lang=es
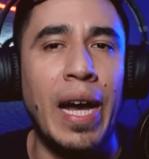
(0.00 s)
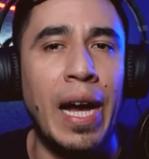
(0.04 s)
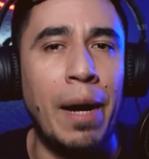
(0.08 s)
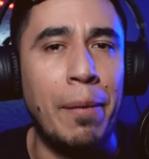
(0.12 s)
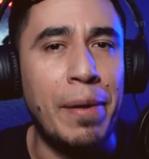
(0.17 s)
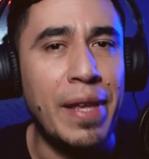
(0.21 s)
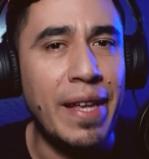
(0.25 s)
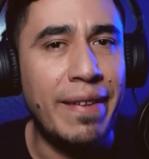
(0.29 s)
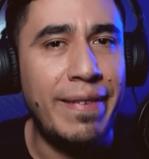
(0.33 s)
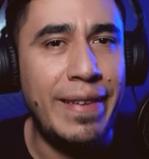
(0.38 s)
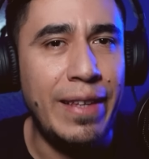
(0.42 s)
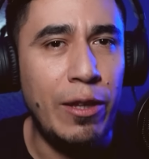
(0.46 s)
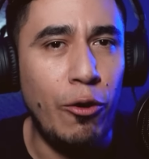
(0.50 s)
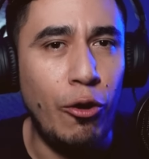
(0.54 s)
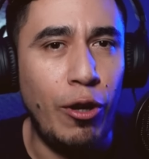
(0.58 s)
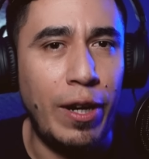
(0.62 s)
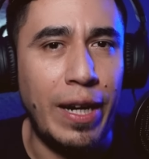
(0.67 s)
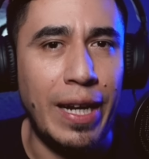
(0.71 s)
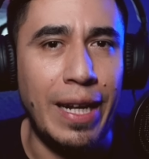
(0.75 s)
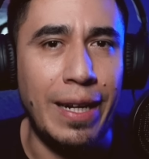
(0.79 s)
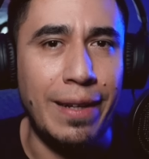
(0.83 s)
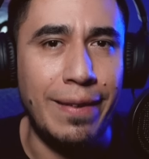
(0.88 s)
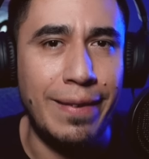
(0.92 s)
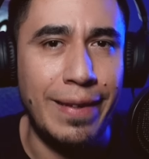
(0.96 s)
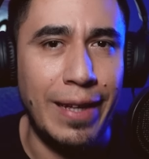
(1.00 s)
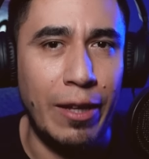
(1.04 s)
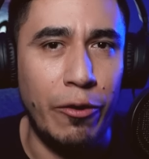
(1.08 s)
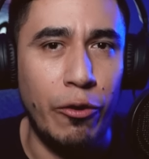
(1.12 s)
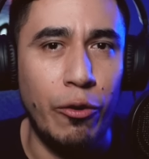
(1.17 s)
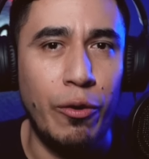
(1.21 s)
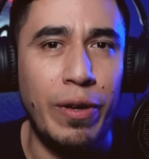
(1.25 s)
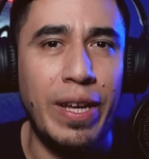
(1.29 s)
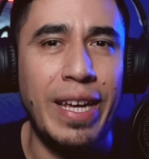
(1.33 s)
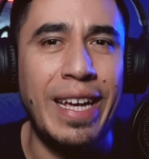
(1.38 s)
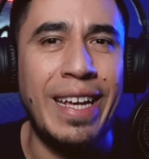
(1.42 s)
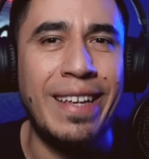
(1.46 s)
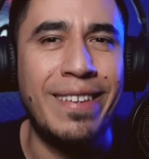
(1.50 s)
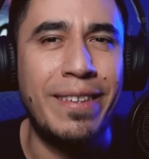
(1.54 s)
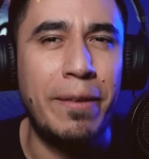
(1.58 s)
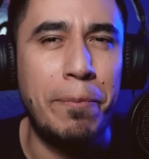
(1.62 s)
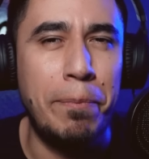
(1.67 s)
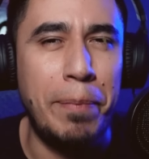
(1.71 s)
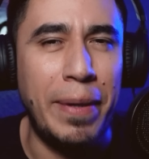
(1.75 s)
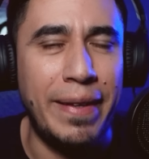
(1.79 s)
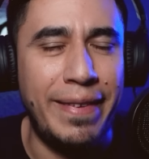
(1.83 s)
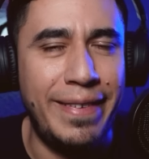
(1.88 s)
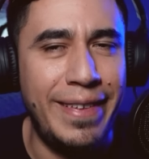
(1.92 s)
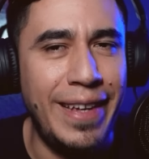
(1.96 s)
había sido realizado
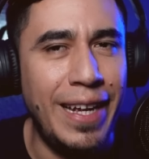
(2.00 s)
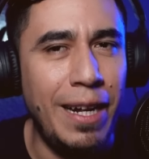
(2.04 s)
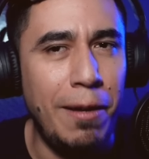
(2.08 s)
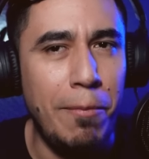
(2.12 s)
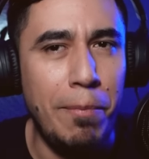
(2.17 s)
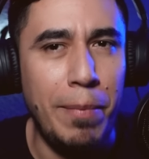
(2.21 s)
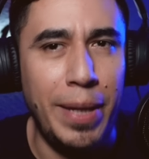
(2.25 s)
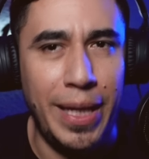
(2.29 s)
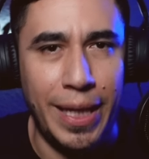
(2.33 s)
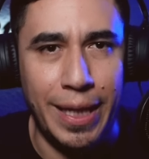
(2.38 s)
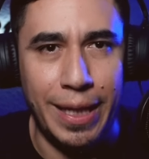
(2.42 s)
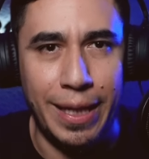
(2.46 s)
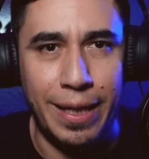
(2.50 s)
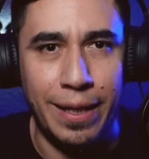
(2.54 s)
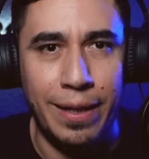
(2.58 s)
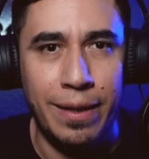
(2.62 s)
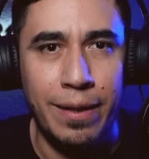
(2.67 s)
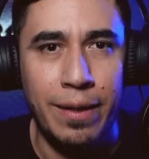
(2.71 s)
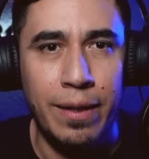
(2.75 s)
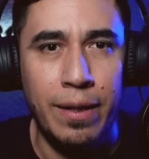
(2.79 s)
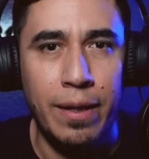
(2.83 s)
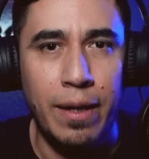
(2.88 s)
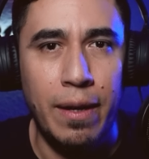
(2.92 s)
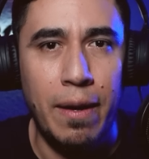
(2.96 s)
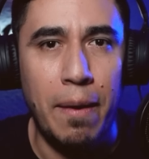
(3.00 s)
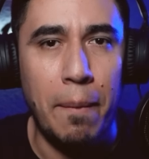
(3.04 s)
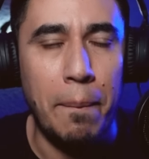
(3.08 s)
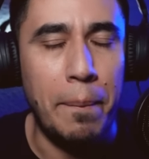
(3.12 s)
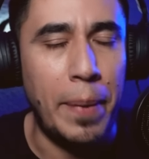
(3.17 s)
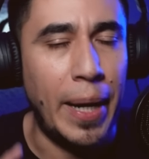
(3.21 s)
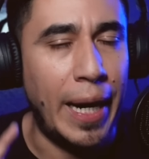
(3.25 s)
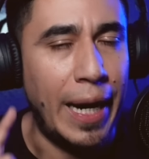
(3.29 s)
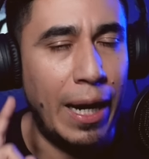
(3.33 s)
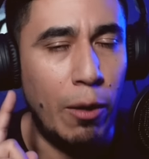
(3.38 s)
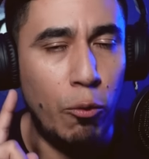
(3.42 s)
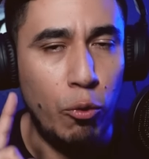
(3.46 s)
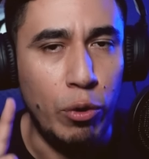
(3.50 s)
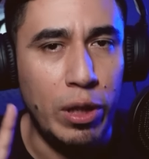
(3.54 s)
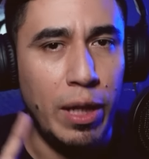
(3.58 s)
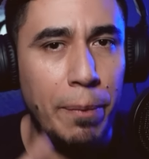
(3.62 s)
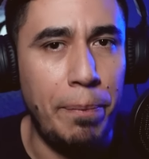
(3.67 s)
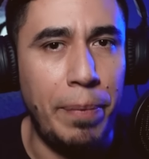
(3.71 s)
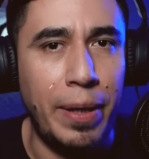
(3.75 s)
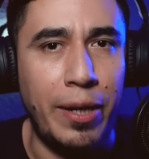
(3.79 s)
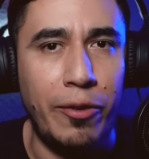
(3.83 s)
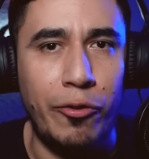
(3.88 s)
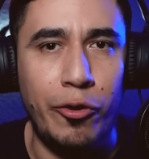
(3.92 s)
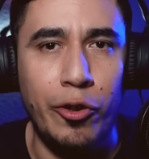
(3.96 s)
especialmente para
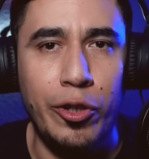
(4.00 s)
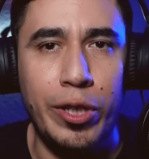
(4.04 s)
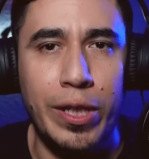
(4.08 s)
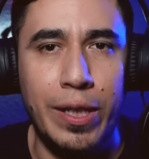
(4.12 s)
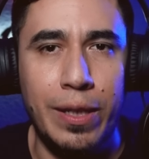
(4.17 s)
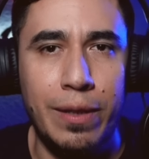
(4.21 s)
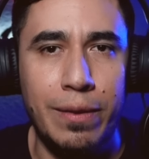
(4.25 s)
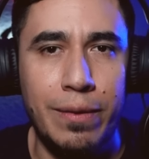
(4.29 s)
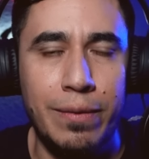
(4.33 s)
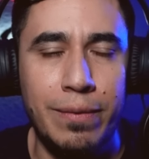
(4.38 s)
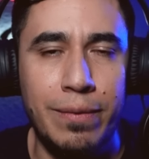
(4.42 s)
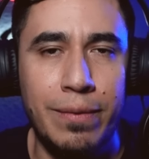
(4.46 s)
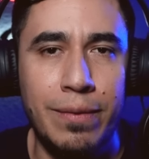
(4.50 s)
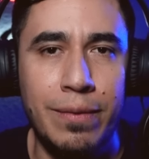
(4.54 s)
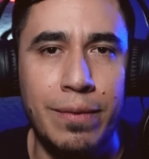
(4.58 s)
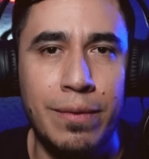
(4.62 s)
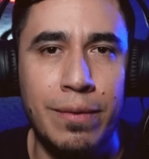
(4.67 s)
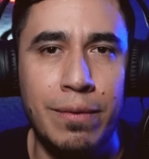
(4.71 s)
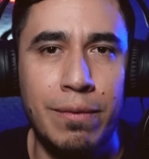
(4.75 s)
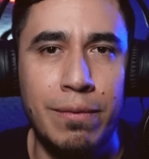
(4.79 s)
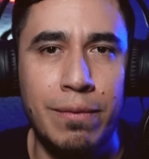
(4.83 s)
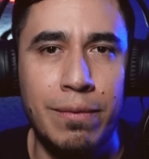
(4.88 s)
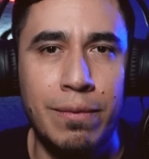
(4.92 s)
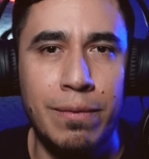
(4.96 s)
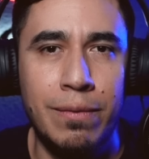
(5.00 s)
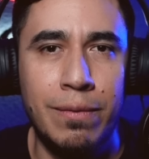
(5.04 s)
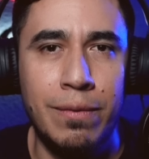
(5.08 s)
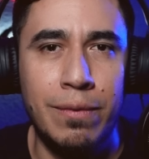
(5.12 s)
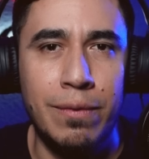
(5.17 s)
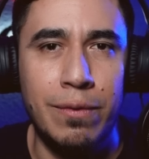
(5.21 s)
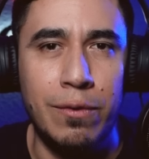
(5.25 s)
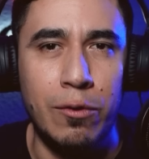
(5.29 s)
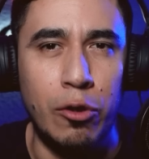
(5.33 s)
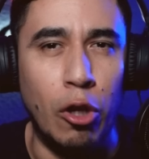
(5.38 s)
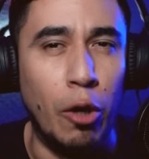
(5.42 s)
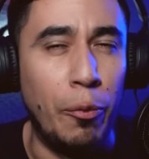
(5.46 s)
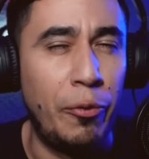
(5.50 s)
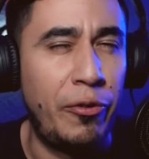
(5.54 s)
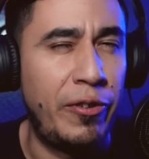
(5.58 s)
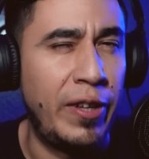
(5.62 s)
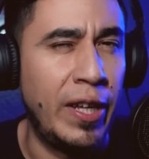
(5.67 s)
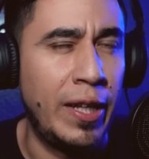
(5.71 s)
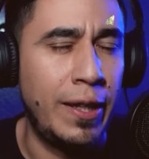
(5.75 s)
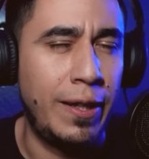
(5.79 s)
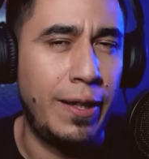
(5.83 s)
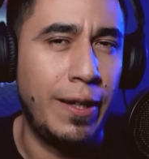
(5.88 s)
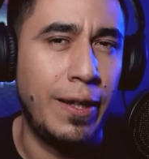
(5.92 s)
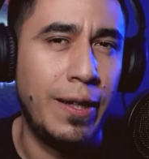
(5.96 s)
una persona. No
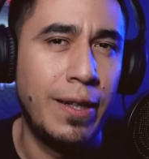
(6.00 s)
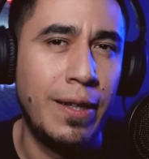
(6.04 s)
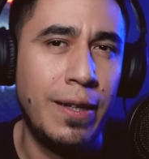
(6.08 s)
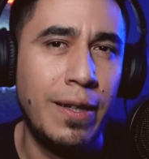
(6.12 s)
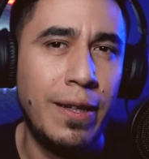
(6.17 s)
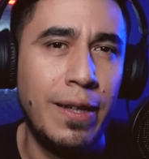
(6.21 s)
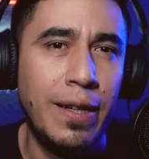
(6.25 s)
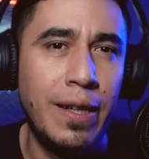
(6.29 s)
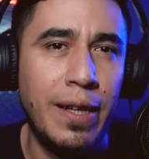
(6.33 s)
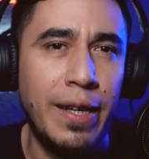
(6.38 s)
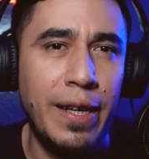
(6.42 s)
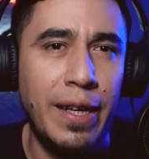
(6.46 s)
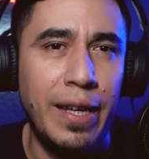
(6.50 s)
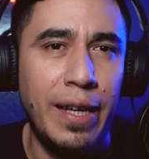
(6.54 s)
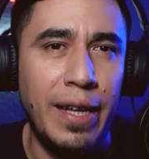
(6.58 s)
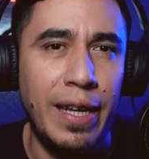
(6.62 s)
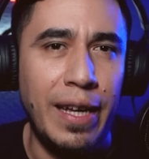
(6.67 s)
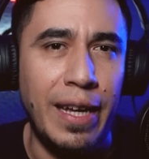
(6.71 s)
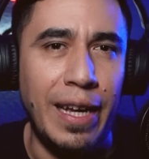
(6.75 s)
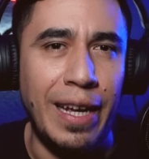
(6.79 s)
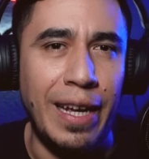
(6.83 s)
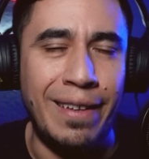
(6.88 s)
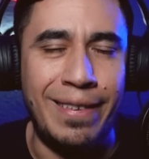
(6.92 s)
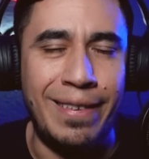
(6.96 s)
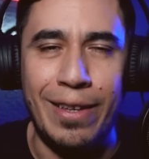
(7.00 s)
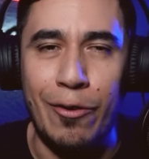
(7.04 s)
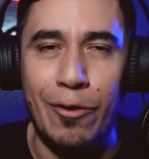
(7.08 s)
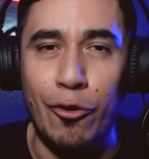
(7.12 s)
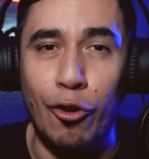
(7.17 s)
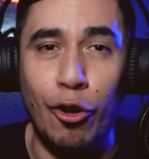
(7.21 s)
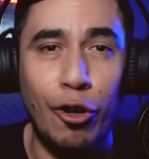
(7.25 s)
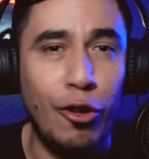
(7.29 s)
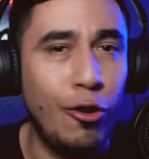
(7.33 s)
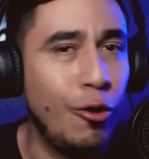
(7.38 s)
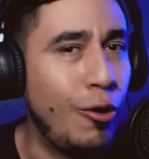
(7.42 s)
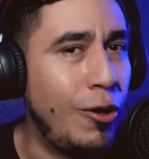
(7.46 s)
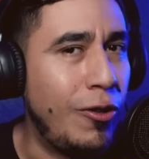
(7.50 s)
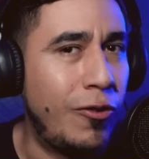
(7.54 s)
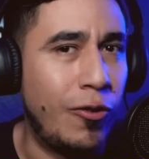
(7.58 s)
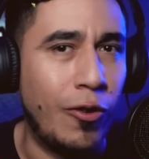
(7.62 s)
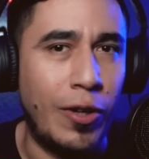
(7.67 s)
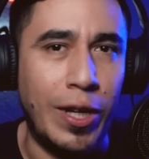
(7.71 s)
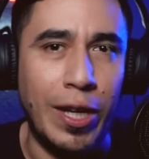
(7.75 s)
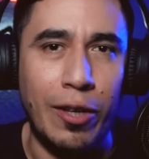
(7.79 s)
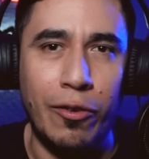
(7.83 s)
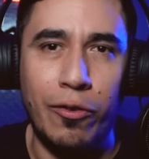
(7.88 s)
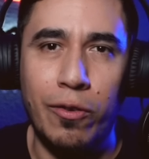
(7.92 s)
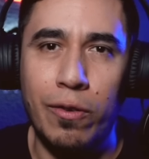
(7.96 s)
obstante, el señor no
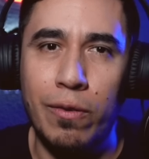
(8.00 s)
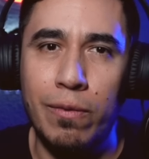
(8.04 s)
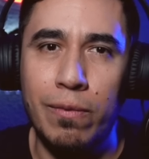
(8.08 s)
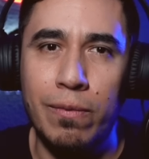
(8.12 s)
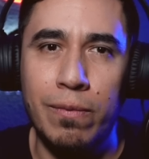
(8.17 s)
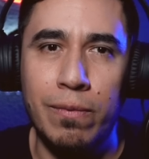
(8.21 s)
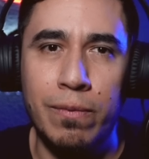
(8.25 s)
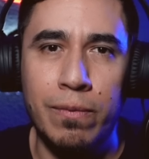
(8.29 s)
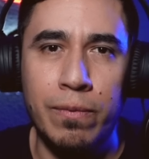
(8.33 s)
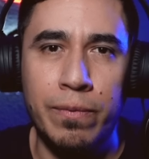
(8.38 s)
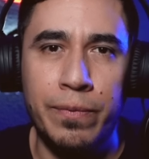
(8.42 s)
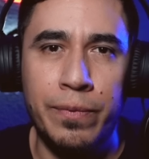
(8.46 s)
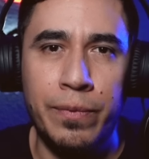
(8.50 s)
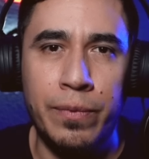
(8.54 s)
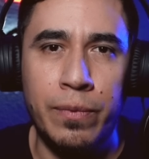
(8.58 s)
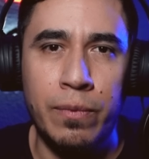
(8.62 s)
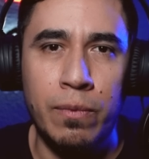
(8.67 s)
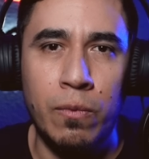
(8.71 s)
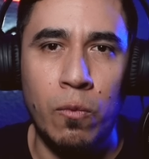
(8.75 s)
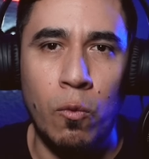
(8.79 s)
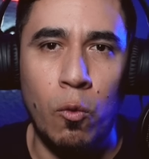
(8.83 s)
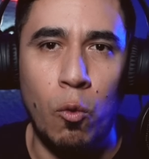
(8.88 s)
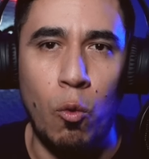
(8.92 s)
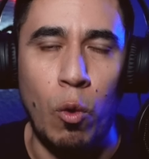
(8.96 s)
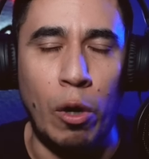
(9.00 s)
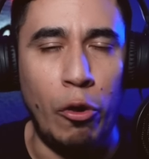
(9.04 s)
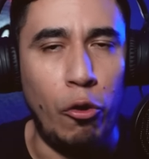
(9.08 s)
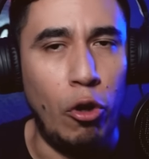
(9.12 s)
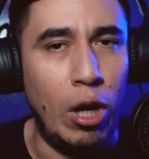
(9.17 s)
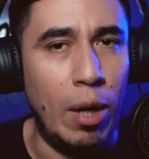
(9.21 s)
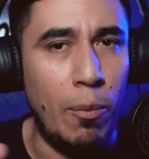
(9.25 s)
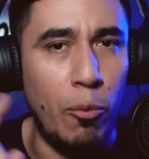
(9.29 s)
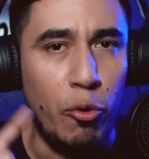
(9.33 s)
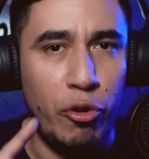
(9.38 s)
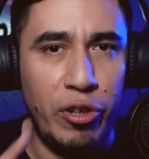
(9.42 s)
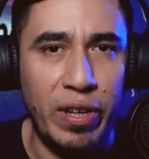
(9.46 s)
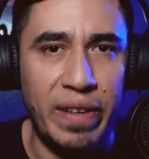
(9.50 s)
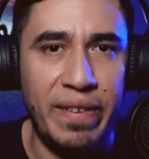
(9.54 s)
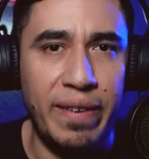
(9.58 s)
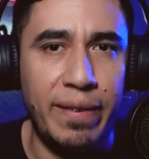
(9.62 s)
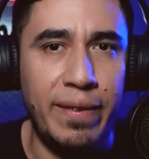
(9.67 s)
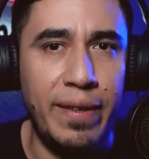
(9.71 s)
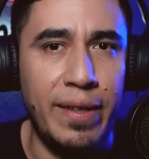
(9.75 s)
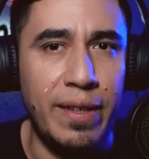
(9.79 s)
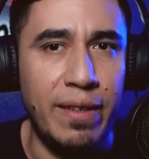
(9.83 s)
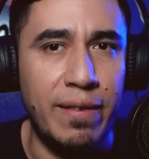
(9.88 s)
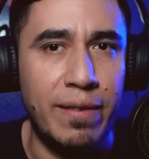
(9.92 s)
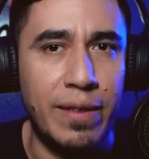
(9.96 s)
hizo caso. Cuando la muchacha
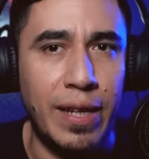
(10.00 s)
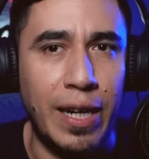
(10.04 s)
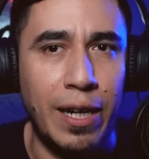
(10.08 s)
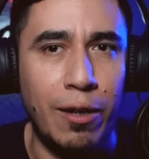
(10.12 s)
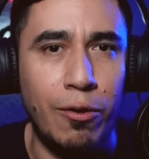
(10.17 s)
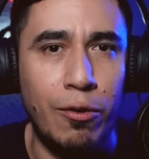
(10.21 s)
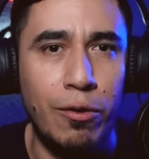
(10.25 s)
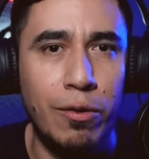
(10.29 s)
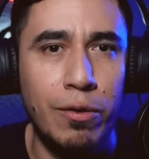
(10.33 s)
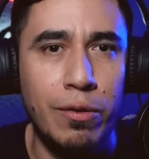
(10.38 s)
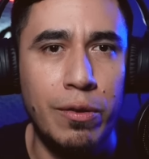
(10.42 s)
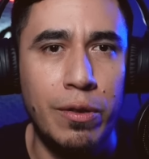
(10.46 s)
se distrajo,